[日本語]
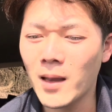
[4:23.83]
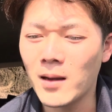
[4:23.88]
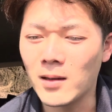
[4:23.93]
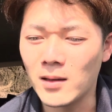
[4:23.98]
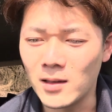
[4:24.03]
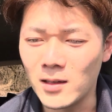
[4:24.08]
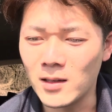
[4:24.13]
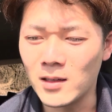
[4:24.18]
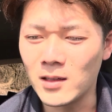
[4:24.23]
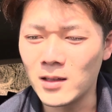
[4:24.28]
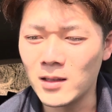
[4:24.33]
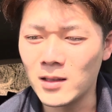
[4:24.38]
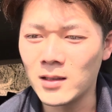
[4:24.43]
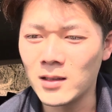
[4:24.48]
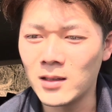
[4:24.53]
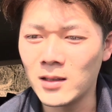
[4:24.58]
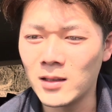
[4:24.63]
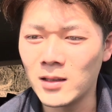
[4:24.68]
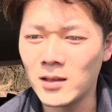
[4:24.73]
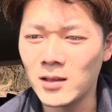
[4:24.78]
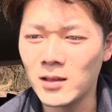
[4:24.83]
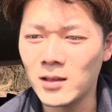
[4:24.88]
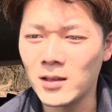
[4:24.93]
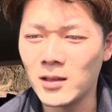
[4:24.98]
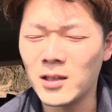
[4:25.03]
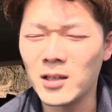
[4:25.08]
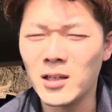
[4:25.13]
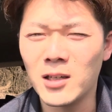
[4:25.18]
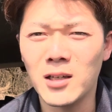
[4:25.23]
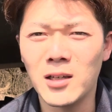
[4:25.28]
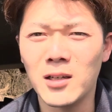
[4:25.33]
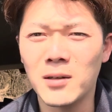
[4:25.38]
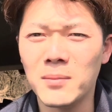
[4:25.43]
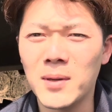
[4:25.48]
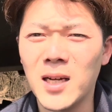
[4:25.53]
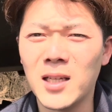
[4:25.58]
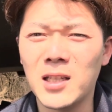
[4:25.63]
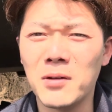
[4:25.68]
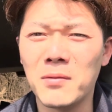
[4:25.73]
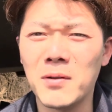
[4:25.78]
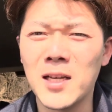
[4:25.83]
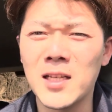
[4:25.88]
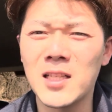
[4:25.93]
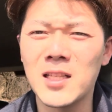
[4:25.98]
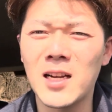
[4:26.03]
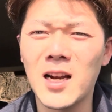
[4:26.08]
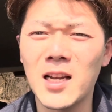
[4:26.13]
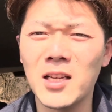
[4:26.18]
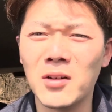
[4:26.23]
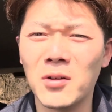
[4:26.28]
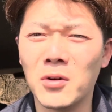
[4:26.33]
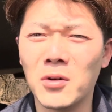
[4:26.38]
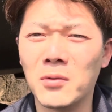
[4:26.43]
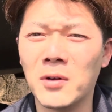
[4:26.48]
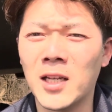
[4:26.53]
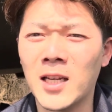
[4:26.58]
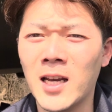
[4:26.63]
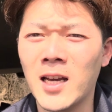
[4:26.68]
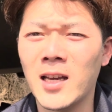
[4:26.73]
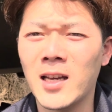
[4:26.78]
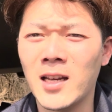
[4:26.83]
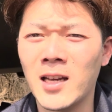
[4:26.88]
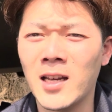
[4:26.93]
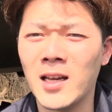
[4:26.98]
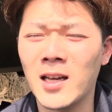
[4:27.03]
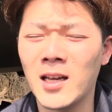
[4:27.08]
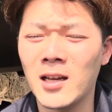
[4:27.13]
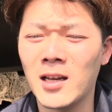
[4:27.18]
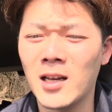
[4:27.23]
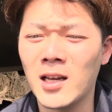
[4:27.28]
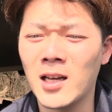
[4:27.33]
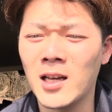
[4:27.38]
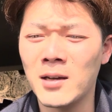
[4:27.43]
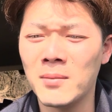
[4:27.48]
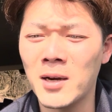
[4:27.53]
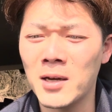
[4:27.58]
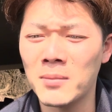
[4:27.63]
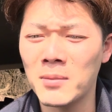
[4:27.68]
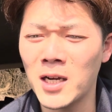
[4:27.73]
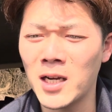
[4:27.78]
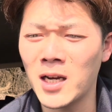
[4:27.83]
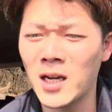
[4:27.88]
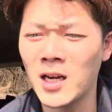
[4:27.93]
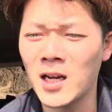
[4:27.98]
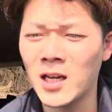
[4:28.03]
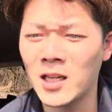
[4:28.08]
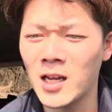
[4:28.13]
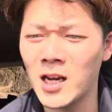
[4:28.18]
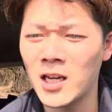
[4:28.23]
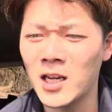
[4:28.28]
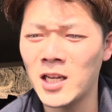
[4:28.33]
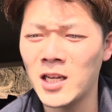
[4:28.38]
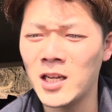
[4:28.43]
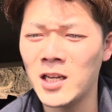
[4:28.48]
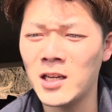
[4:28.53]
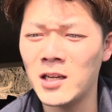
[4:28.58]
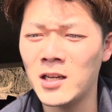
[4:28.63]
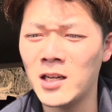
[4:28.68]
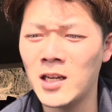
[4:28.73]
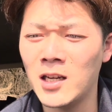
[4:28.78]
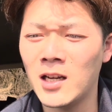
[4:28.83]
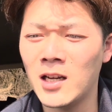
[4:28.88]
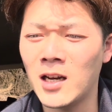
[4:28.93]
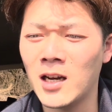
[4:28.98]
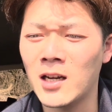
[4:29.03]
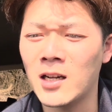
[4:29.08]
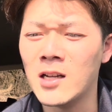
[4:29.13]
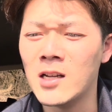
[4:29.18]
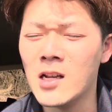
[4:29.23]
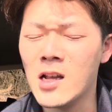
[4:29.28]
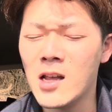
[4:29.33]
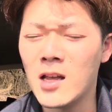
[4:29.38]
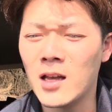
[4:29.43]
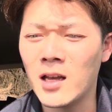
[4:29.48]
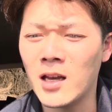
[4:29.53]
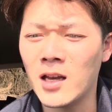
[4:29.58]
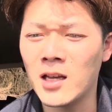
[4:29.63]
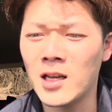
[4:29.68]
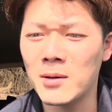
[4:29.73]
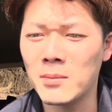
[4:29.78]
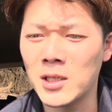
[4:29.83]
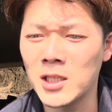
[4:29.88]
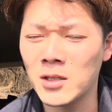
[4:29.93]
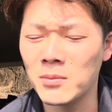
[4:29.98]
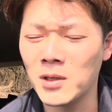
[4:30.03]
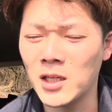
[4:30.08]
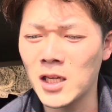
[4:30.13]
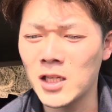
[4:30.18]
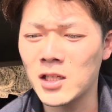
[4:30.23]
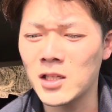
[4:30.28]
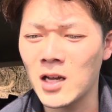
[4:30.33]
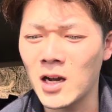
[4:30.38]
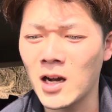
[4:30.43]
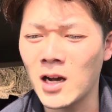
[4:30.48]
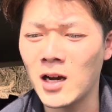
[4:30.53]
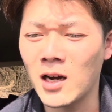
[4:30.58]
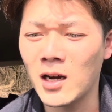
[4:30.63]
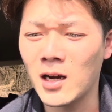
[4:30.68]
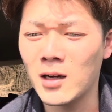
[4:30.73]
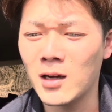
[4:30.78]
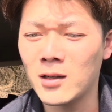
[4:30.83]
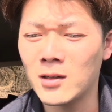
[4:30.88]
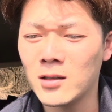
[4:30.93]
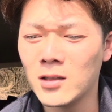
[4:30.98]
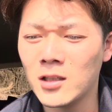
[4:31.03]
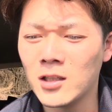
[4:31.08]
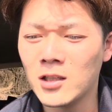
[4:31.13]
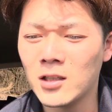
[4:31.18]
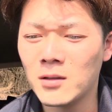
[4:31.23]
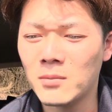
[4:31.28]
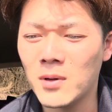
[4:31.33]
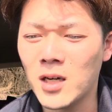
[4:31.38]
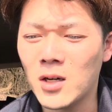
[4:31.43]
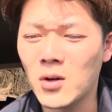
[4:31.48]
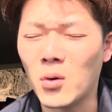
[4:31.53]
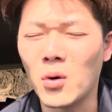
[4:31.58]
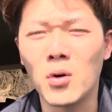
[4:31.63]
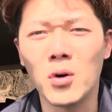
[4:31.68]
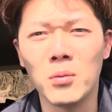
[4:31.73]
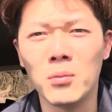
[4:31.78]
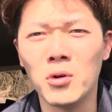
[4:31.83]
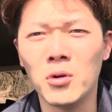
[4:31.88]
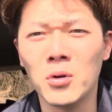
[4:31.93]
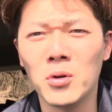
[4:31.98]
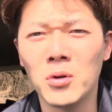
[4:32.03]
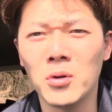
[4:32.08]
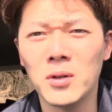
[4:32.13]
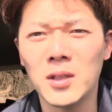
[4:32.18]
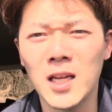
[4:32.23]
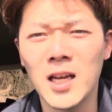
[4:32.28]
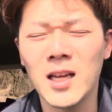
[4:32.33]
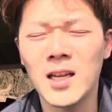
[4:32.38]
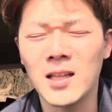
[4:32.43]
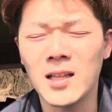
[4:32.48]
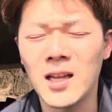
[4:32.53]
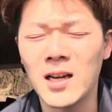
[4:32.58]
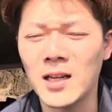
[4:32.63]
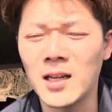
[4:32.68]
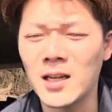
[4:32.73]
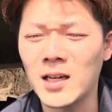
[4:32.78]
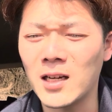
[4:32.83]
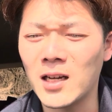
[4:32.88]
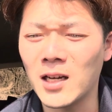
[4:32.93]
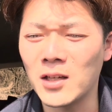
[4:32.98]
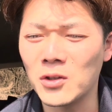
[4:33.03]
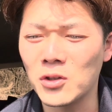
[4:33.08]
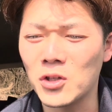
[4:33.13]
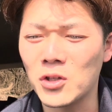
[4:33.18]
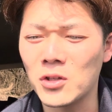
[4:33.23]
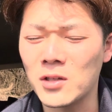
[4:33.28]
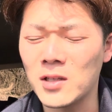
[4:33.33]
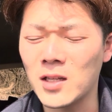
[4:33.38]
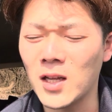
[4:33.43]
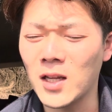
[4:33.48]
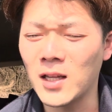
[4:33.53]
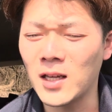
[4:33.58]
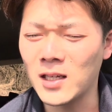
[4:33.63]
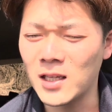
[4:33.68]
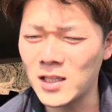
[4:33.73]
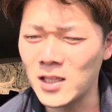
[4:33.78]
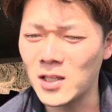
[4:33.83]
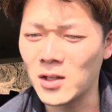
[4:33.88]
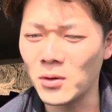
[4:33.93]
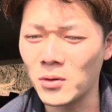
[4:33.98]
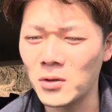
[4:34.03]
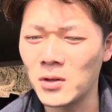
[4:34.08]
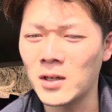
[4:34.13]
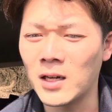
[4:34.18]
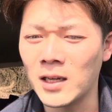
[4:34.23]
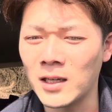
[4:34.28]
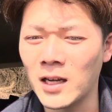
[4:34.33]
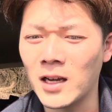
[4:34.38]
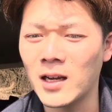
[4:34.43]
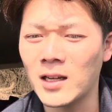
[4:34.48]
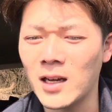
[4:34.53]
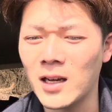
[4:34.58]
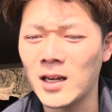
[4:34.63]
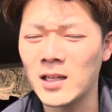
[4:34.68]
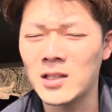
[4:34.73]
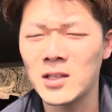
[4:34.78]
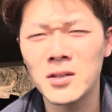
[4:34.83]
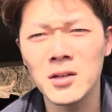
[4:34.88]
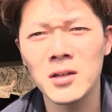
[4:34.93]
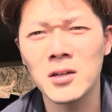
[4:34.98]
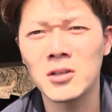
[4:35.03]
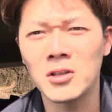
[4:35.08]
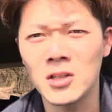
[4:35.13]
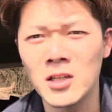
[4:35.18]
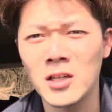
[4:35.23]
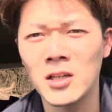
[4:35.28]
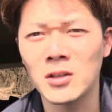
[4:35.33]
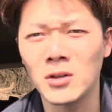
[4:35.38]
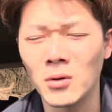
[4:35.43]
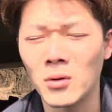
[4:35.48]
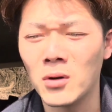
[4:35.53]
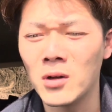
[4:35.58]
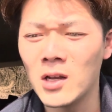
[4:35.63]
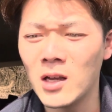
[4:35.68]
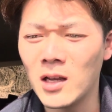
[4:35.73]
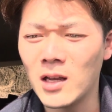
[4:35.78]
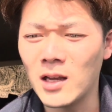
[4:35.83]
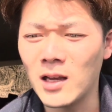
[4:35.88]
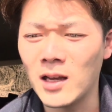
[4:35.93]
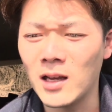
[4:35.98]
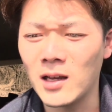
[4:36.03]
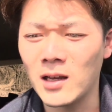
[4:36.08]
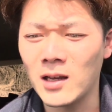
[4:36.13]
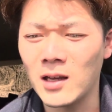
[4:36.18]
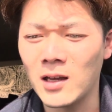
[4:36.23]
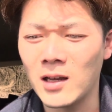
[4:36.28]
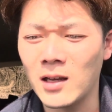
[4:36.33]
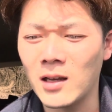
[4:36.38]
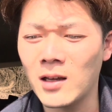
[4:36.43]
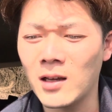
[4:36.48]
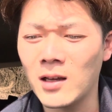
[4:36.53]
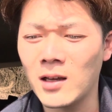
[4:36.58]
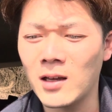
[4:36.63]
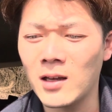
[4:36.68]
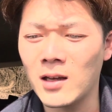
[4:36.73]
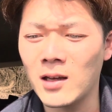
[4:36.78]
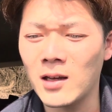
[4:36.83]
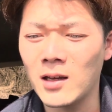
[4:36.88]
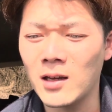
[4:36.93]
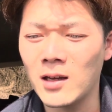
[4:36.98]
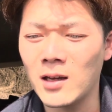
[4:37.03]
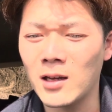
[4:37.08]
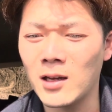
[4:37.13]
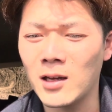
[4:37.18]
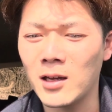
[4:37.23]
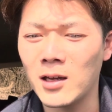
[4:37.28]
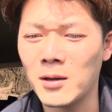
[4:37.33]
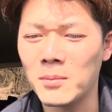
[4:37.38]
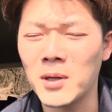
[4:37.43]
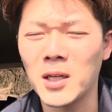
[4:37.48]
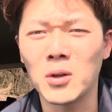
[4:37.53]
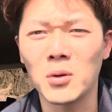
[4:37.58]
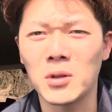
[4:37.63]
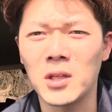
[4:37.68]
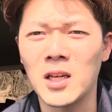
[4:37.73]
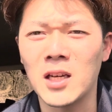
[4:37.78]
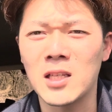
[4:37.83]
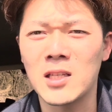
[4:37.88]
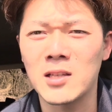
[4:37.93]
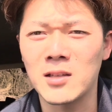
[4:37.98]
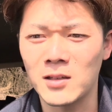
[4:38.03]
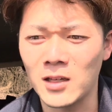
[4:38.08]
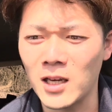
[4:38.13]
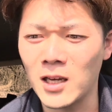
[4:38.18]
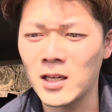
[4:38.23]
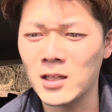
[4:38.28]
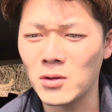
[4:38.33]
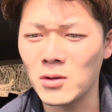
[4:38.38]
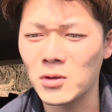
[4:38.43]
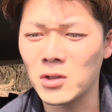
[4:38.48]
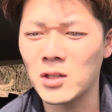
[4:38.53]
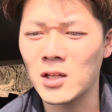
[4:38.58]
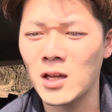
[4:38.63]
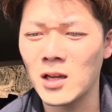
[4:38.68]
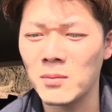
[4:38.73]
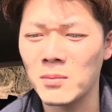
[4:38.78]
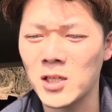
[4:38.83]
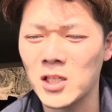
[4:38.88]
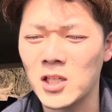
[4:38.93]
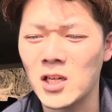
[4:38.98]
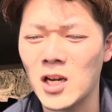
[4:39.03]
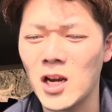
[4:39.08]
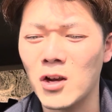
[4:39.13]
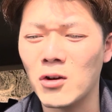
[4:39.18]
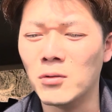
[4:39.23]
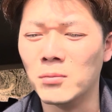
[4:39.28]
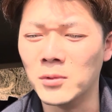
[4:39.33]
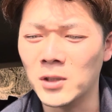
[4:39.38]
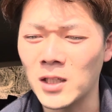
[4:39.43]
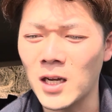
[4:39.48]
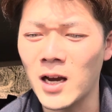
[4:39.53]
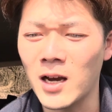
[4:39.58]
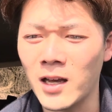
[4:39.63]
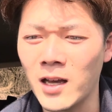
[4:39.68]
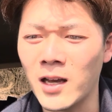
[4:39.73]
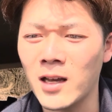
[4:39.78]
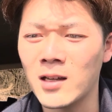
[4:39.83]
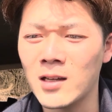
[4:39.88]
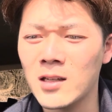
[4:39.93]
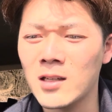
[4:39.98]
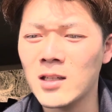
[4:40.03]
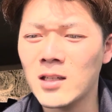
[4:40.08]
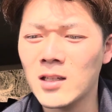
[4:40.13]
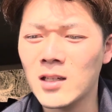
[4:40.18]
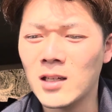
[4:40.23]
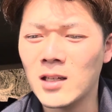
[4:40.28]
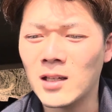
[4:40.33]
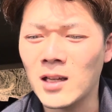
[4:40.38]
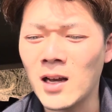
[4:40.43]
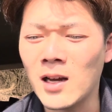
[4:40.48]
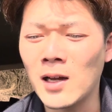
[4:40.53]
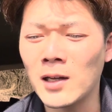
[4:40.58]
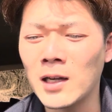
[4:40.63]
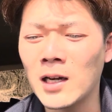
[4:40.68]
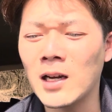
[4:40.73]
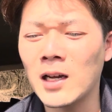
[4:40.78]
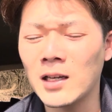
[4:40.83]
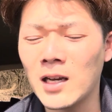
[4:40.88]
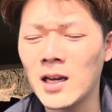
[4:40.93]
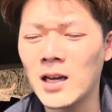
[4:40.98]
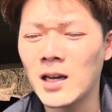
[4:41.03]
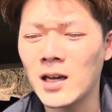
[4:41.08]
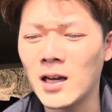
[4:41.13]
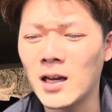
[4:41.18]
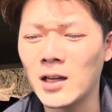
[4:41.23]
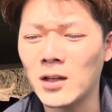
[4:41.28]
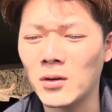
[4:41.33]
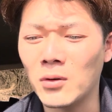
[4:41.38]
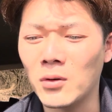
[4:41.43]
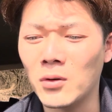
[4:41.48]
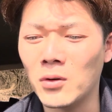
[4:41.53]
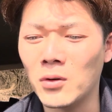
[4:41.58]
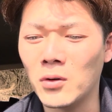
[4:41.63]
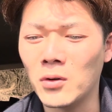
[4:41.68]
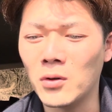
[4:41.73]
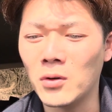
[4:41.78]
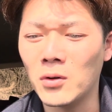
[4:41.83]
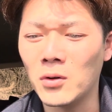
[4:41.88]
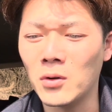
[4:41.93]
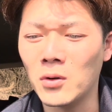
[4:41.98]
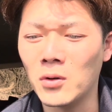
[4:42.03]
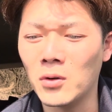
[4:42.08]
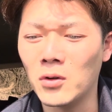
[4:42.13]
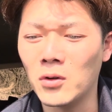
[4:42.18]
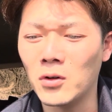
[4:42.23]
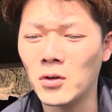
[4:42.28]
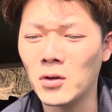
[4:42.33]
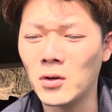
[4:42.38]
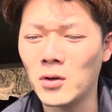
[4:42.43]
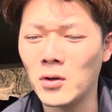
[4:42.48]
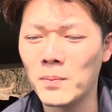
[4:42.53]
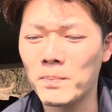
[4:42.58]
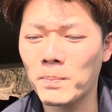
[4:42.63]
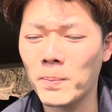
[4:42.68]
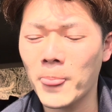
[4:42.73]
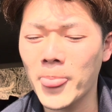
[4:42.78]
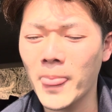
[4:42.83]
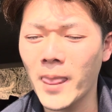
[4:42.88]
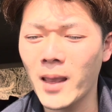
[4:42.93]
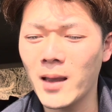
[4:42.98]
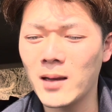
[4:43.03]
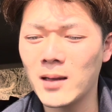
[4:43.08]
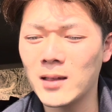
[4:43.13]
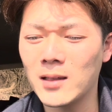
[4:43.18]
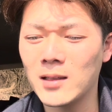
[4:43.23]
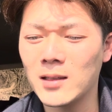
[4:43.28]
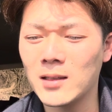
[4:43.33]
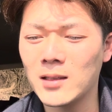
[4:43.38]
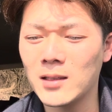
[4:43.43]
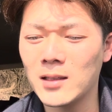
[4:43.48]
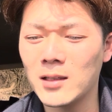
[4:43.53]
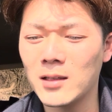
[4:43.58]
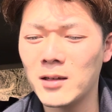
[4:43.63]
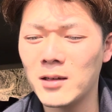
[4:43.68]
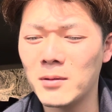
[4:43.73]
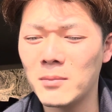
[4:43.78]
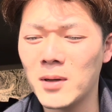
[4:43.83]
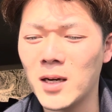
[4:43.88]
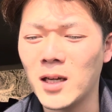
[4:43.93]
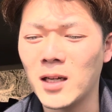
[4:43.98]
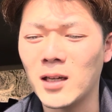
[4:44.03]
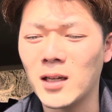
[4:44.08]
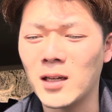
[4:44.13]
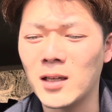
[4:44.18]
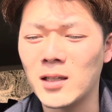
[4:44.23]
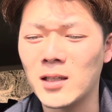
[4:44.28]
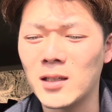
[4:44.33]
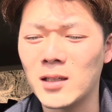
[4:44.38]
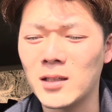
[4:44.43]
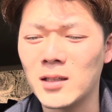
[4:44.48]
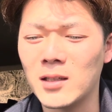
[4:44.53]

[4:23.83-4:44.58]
あまあ、ディフェンスラインの方はね、えー、前々から課題が、えー、山積みでしたが、まあ、ここもね、なかなかあの修正できずというかね、なんかずるずると、えー、まあ、時が過ぎ、そして、まあ、試合を迎え、なかなかね、あのー、まあ、